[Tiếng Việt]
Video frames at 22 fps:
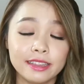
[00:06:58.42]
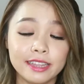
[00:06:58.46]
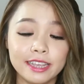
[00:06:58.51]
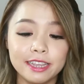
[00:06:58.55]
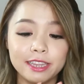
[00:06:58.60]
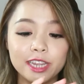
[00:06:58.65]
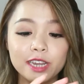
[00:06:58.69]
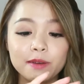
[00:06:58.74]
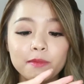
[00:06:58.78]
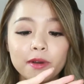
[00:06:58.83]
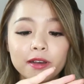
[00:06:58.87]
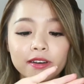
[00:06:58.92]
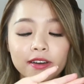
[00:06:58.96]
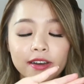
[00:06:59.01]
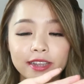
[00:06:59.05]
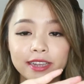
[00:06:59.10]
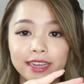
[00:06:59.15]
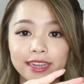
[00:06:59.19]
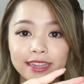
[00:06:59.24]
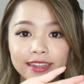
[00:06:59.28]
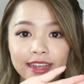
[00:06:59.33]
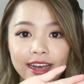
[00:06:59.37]
thì như mọi người
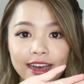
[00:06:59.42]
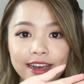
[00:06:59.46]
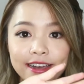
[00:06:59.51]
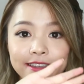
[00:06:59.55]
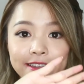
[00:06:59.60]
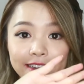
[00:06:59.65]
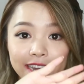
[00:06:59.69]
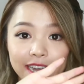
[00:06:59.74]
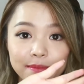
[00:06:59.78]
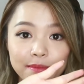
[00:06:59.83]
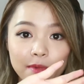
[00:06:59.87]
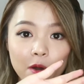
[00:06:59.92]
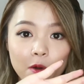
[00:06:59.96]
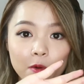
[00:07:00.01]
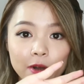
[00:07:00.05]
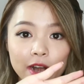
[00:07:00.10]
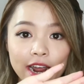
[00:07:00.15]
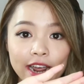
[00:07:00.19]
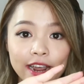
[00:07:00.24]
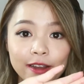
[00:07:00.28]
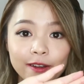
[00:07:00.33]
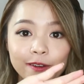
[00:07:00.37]
nhìn thấy những cái màu
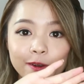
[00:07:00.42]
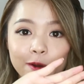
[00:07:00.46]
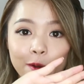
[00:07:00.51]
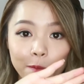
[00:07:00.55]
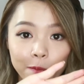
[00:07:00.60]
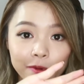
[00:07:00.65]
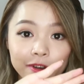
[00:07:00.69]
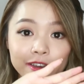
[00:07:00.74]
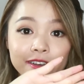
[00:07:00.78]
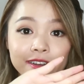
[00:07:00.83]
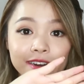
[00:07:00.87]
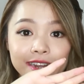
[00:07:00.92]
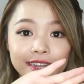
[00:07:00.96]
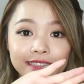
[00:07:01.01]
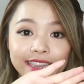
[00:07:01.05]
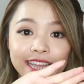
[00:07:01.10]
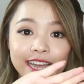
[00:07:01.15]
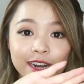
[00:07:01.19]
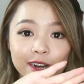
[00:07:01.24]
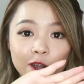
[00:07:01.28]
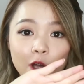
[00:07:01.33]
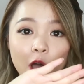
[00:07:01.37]
này đúng như là
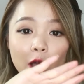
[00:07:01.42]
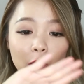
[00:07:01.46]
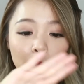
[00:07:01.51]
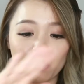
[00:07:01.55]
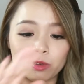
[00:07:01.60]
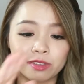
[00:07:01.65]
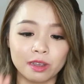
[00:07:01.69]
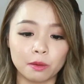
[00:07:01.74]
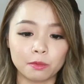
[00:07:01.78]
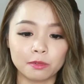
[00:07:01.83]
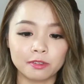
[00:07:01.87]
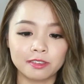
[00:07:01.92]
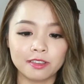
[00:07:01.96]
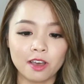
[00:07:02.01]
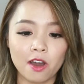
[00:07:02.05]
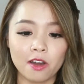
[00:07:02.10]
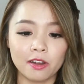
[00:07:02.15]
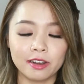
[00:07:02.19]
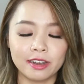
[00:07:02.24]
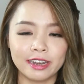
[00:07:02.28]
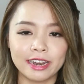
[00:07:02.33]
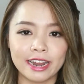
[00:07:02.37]
tên gọi của dòng
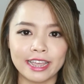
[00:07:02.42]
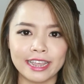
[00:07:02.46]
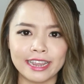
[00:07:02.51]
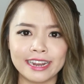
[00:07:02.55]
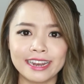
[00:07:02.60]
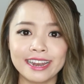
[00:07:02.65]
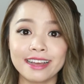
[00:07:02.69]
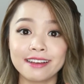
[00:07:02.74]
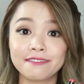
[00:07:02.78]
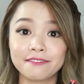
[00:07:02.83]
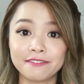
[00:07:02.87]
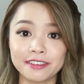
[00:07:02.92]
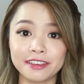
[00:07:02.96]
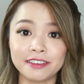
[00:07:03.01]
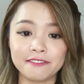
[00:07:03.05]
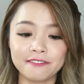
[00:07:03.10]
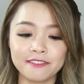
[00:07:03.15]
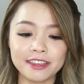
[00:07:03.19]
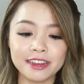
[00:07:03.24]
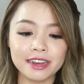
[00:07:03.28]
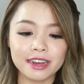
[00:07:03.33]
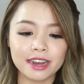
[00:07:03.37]
son đấy là
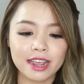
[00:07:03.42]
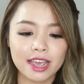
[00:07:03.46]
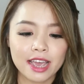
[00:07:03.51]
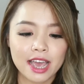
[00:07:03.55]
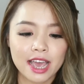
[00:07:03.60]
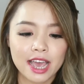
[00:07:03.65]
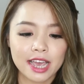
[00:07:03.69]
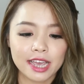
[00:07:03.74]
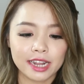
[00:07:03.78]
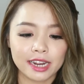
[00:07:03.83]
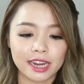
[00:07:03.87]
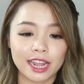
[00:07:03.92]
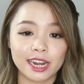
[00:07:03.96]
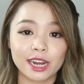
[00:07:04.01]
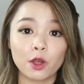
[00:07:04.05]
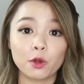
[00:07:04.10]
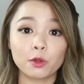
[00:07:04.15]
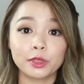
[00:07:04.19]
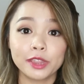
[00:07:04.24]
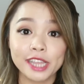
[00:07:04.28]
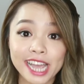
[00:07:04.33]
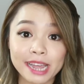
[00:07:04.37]
Vivid lần
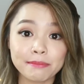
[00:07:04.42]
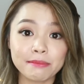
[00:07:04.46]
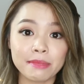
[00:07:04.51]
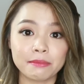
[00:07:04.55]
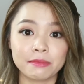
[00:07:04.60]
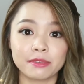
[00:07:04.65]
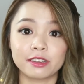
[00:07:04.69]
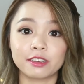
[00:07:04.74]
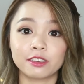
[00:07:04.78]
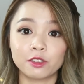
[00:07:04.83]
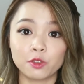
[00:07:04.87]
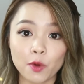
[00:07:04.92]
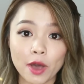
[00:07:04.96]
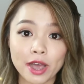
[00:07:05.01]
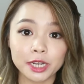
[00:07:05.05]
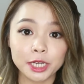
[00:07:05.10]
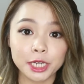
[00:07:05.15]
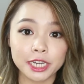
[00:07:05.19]
đầu tiên mà mình swatch